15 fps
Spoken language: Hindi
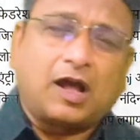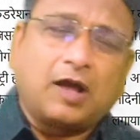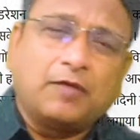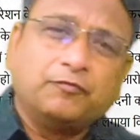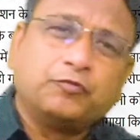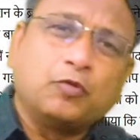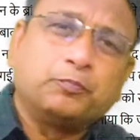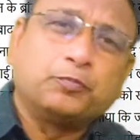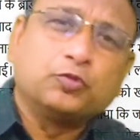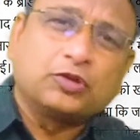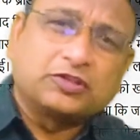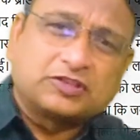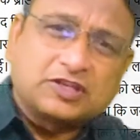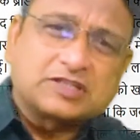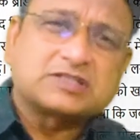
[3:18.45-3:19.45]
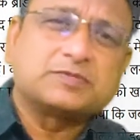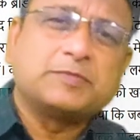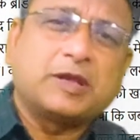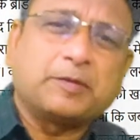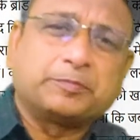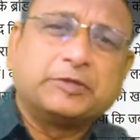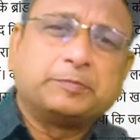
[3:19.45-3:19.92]
अब वो पूरे देश
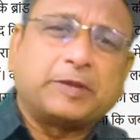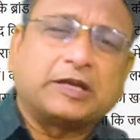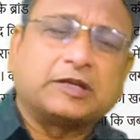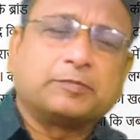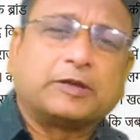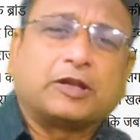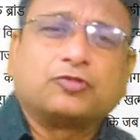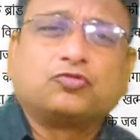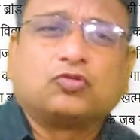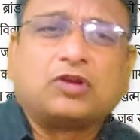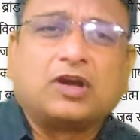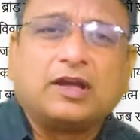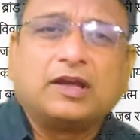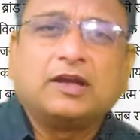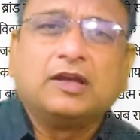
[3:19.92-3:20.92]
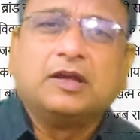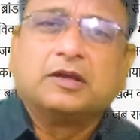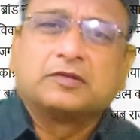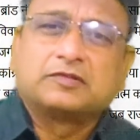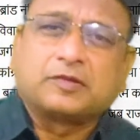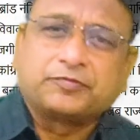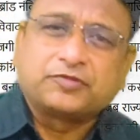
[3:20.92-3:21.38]
में अपनी पैठ बना चुका है
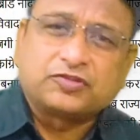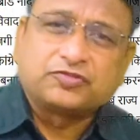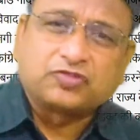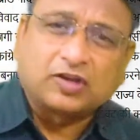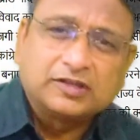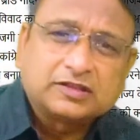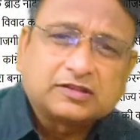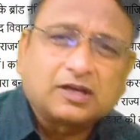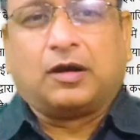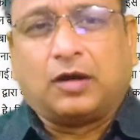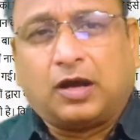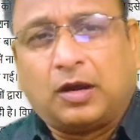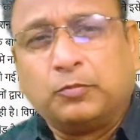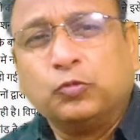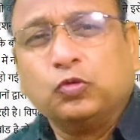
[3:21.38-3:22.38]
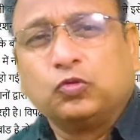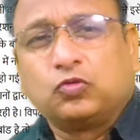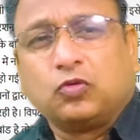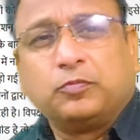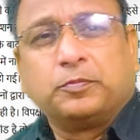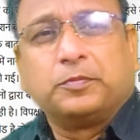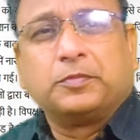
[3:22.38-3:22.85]
सबसे चहेता अमूल
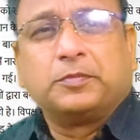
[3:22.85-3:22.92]
को